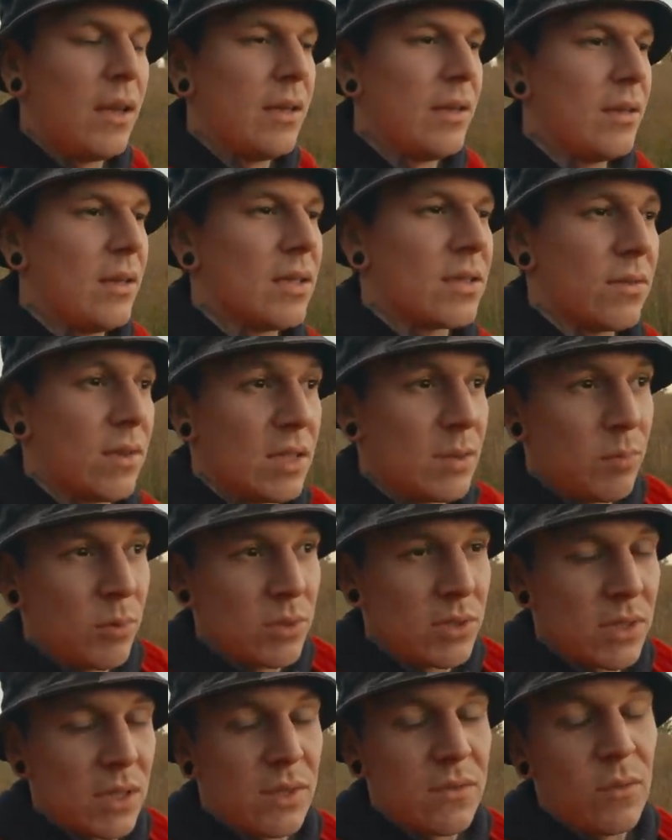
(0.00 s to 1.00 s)
и для своих
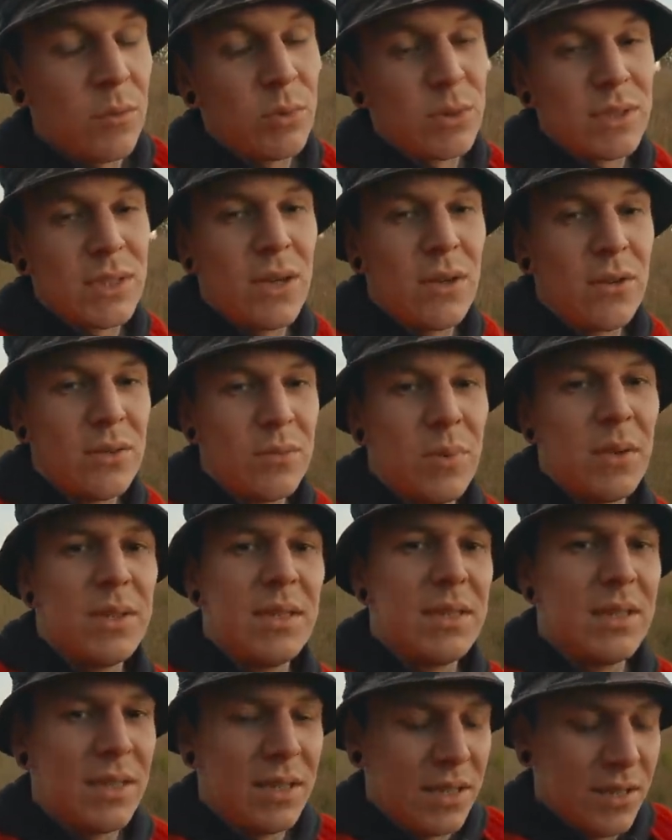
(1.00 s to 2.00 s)
спонсоров выпускаю
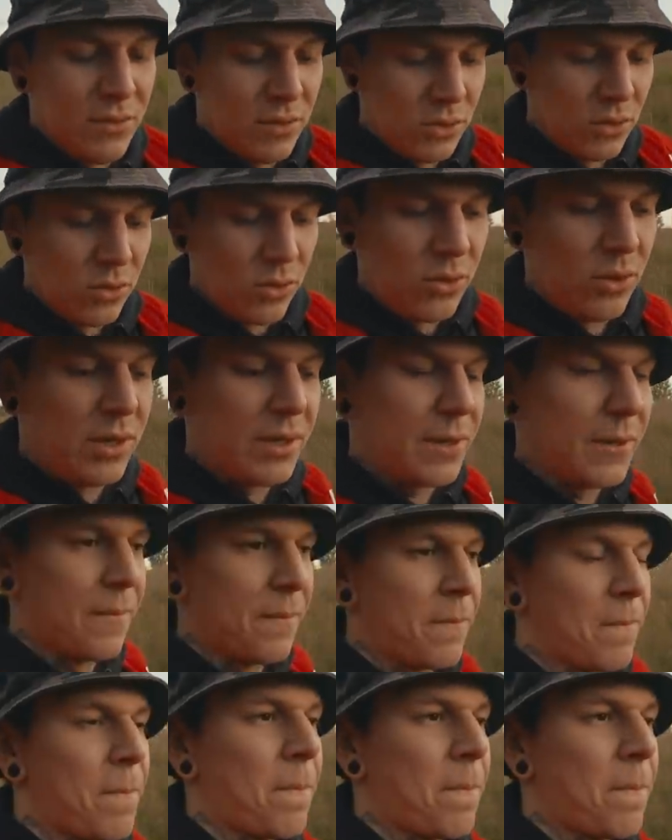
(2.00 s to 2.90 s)
дополнительные видеоролики.